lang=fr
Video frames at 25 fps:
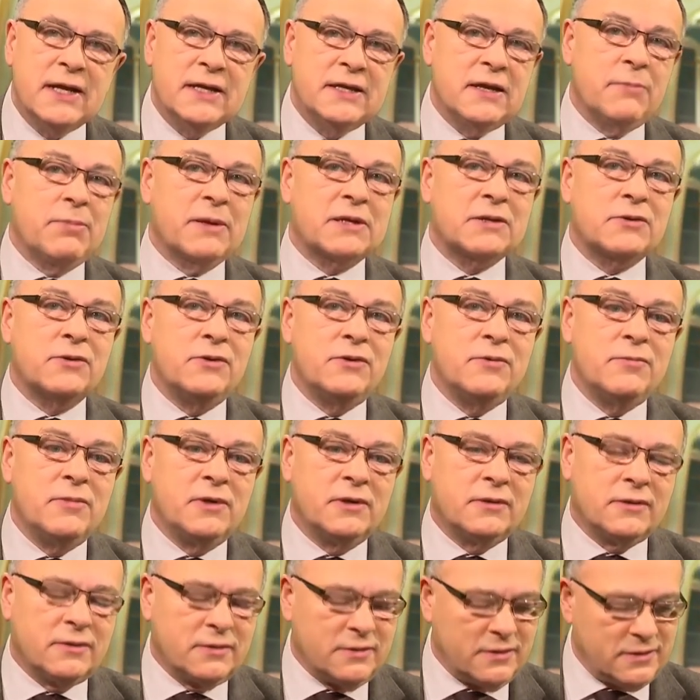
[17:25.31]
Il n'y a pas
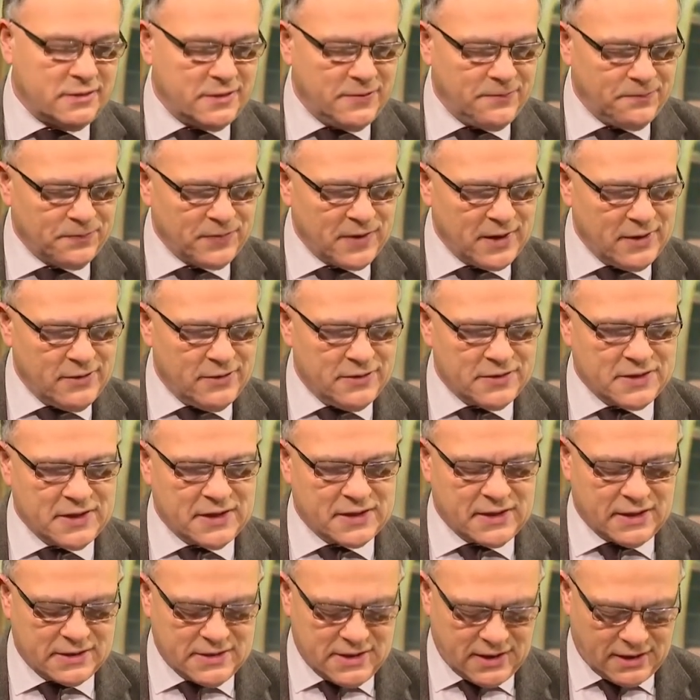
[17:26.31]
seulement euh, euh,
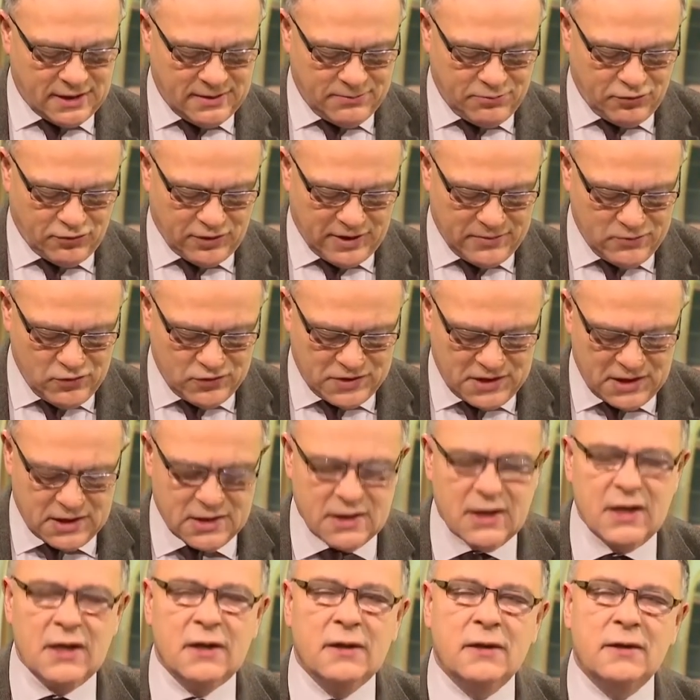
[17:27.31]
cet intérêt pour la
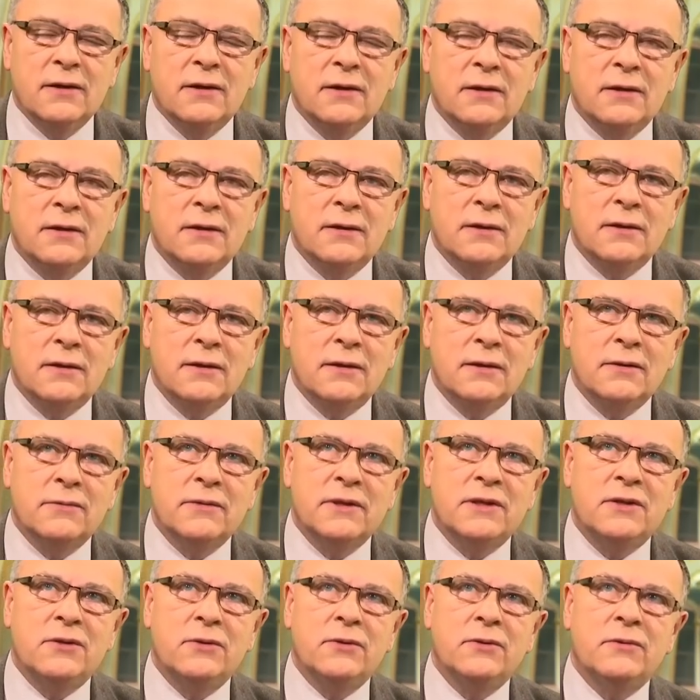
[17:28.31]
musique, euh,
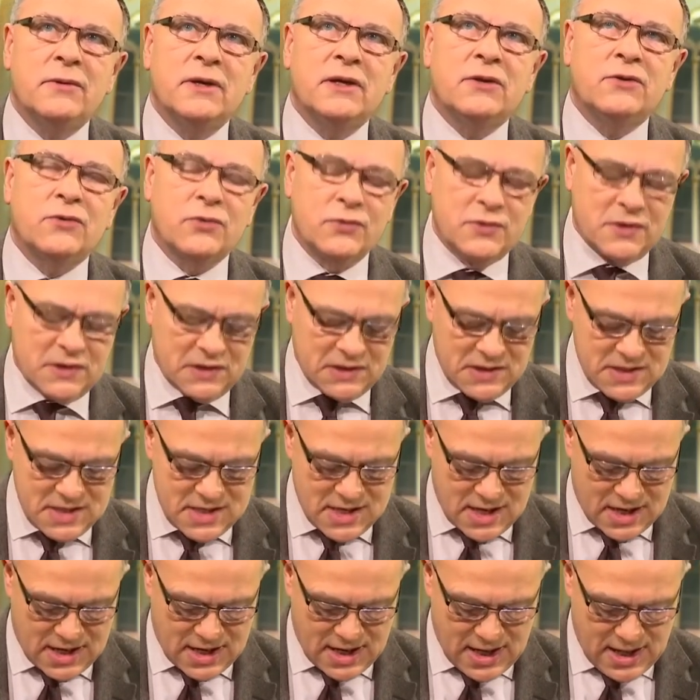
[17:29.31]
Louis II est
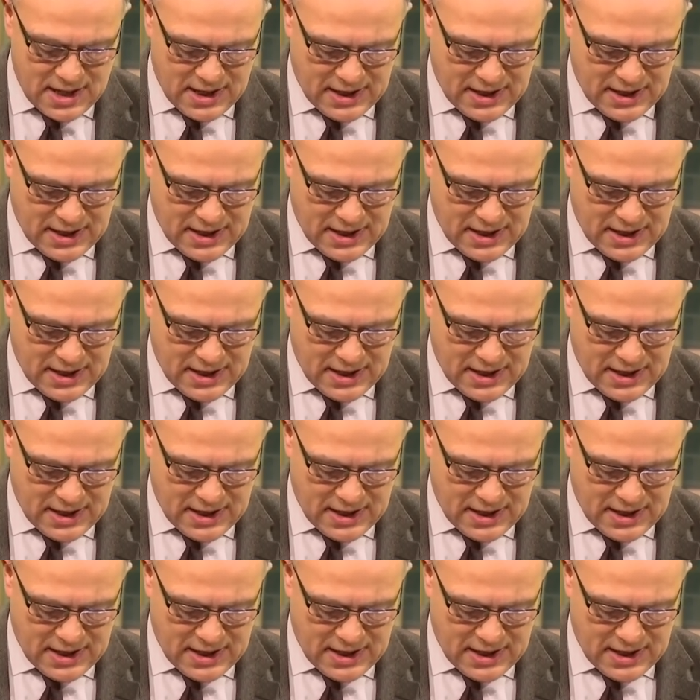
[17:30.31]
aussi un,